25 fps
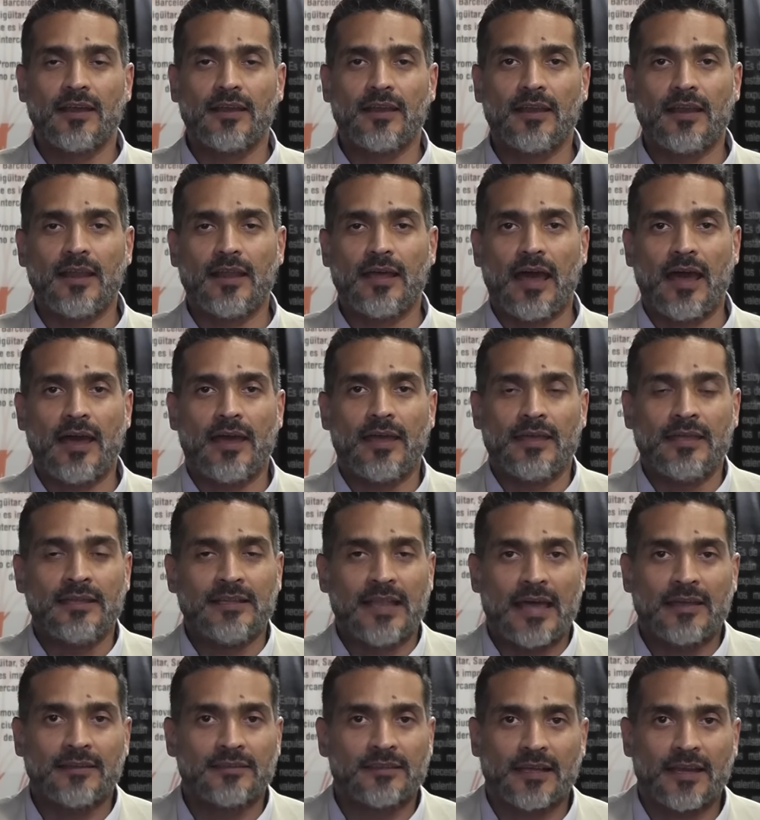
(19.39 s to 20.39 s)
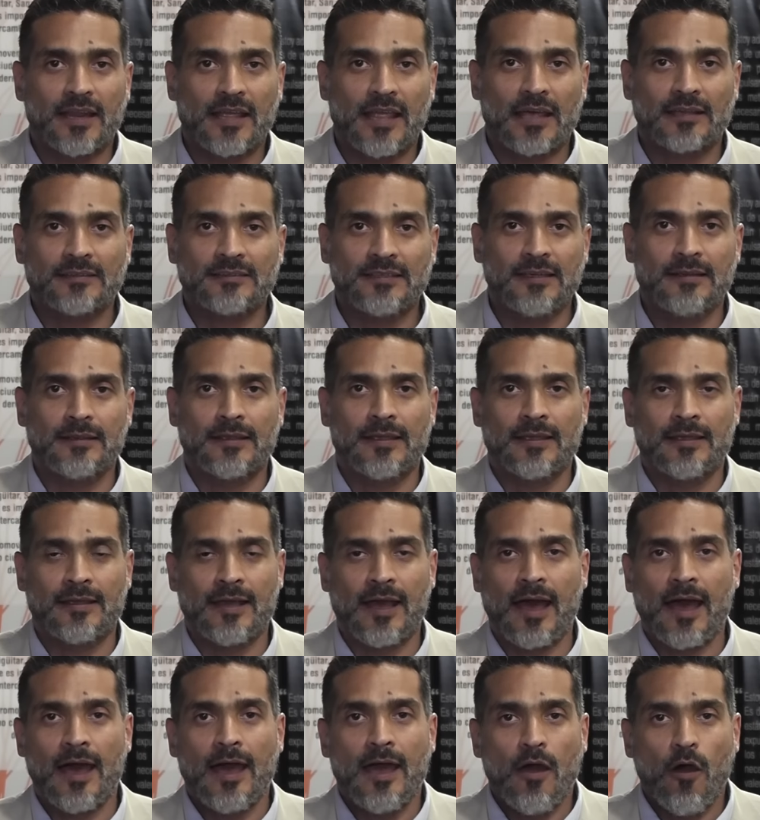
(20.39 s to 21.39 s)
la integridad
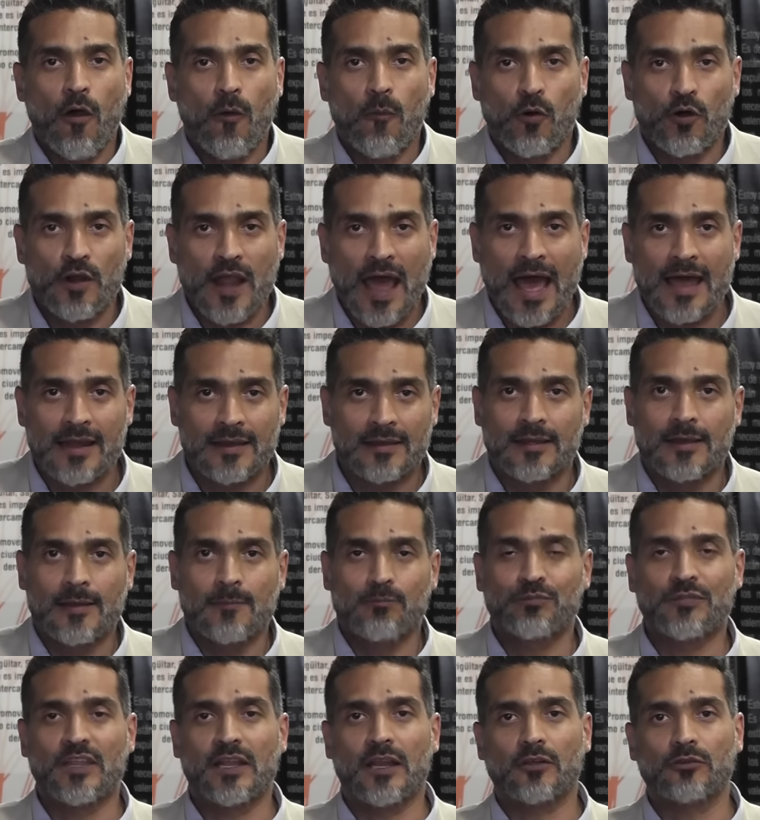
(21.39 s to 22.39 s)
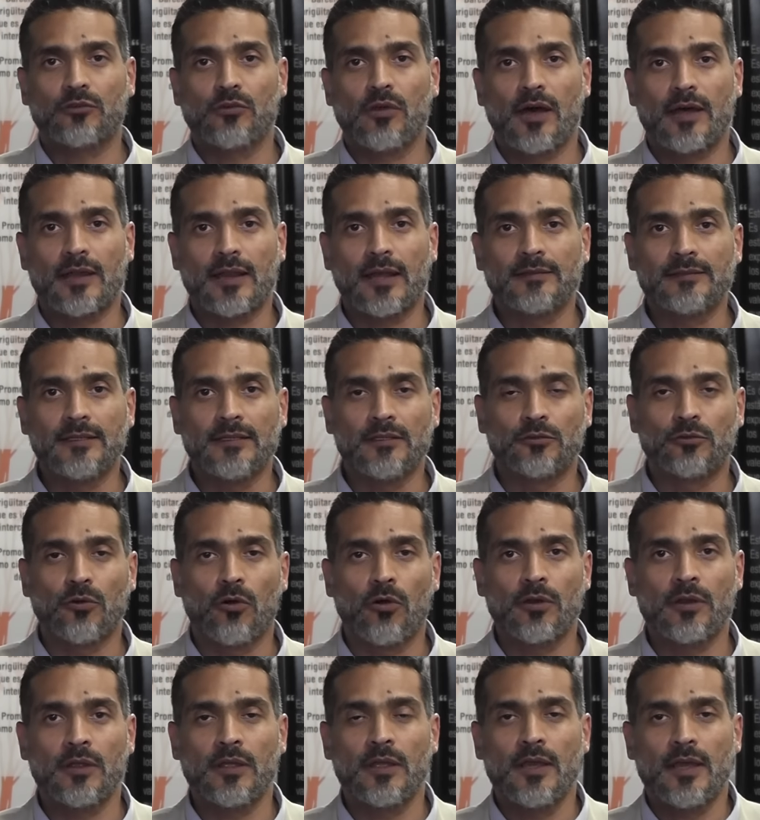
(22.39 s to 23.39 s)
psíquica o moral de las ciudadanas
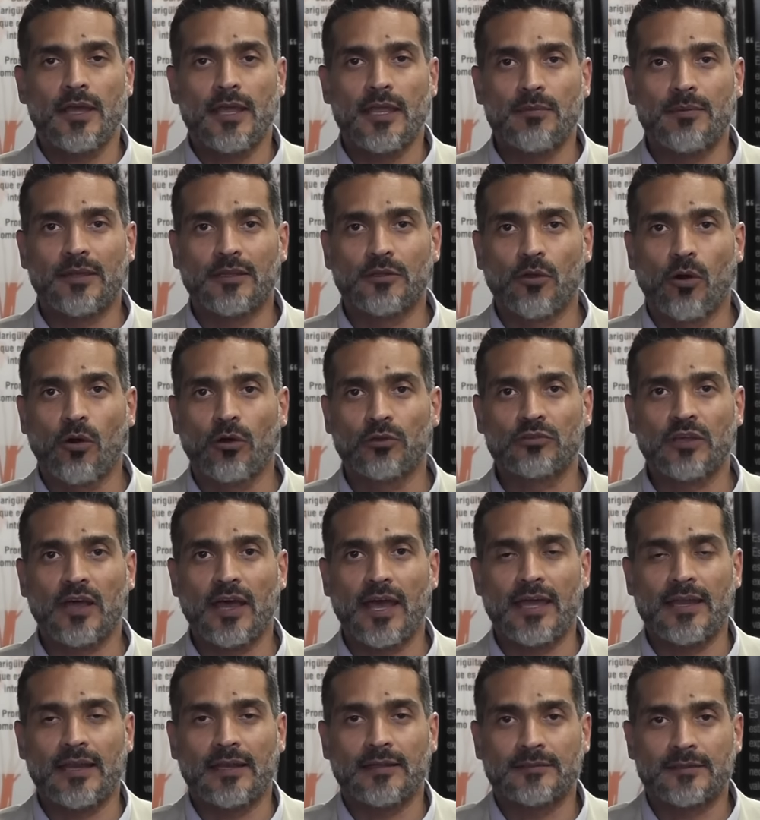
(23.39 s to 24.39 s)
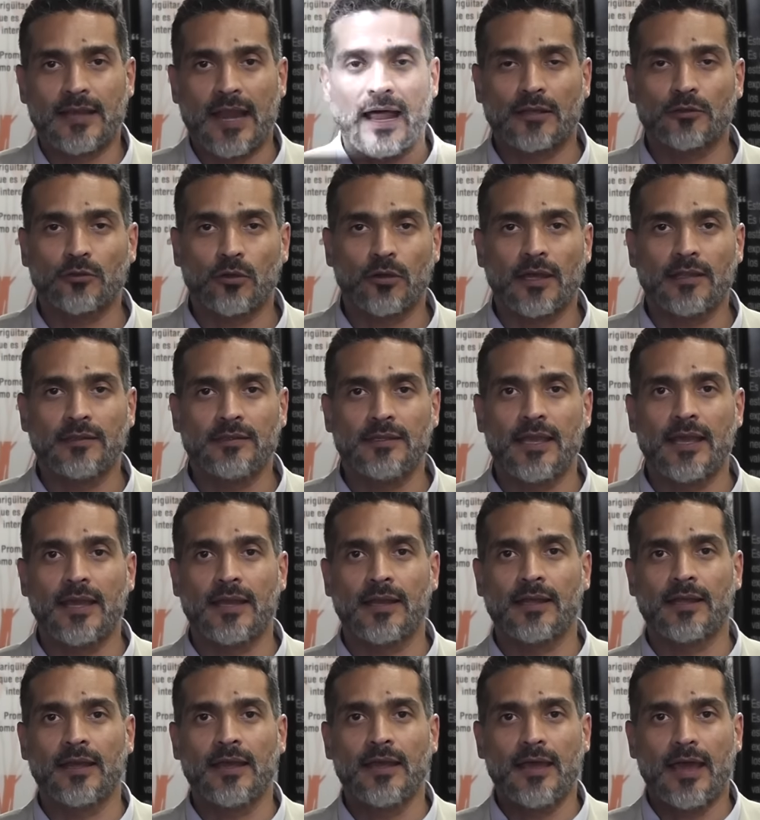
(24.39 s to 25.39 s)
Tintori y Mendoza en el trato que
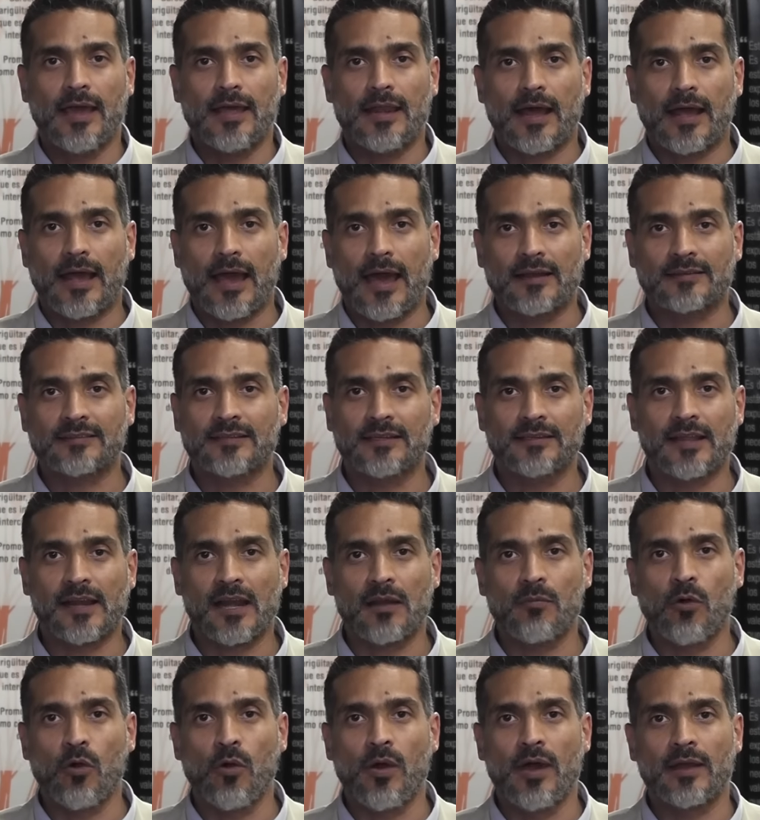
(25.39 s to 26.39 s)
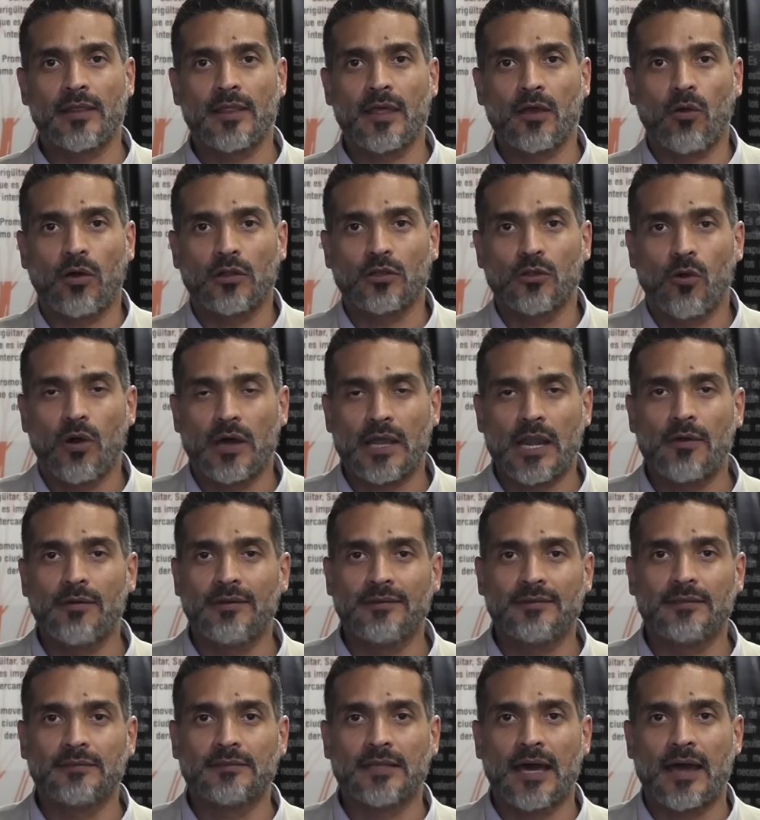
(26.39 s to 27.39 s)
tienen en la cárcel de Ramo Verde cuando van a
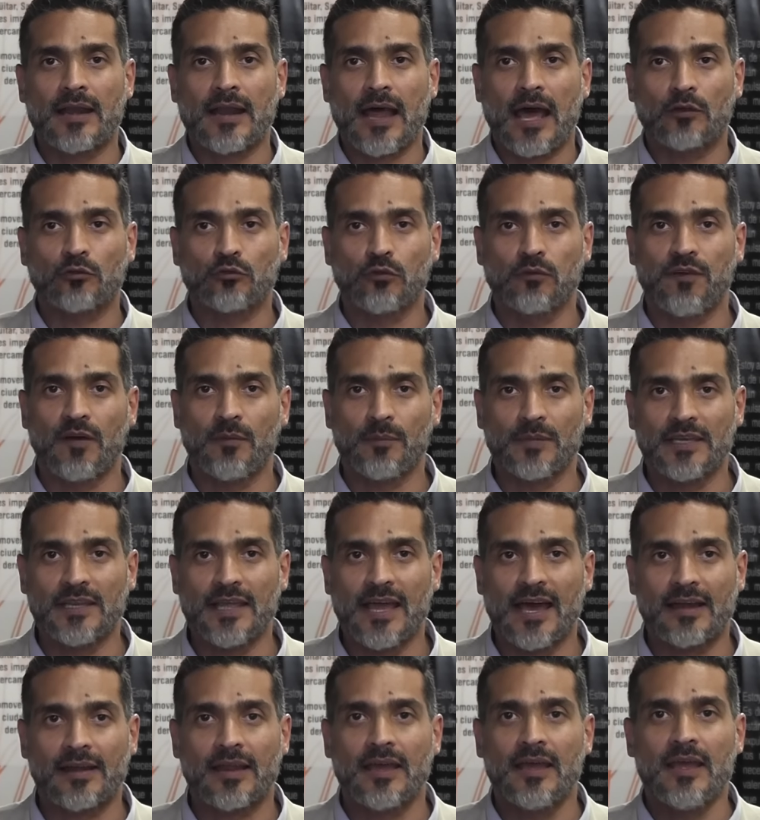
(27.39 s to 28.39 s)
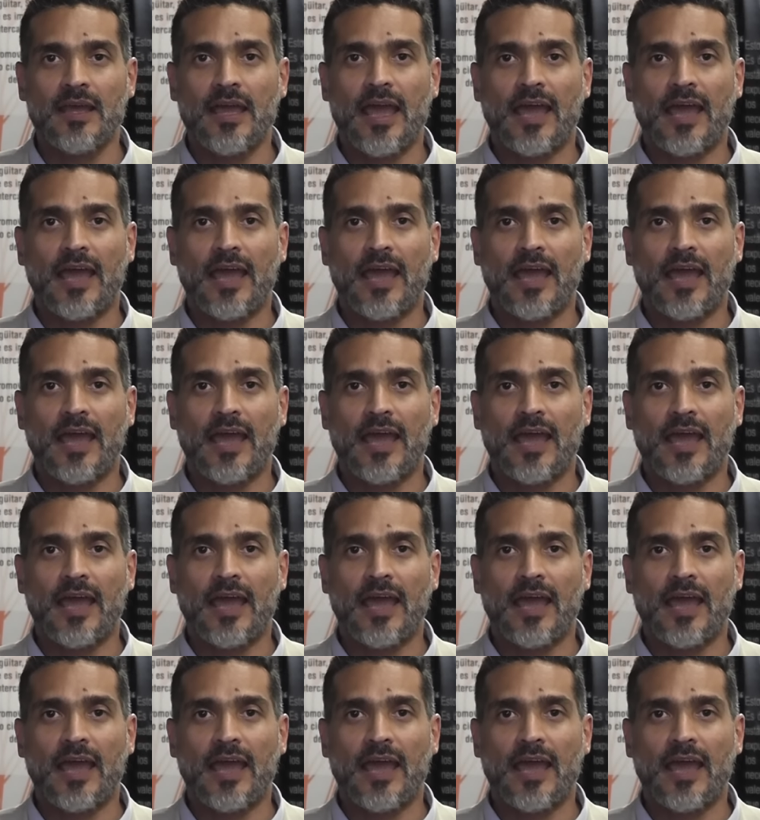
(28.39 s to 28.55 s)
visitar a su familiar.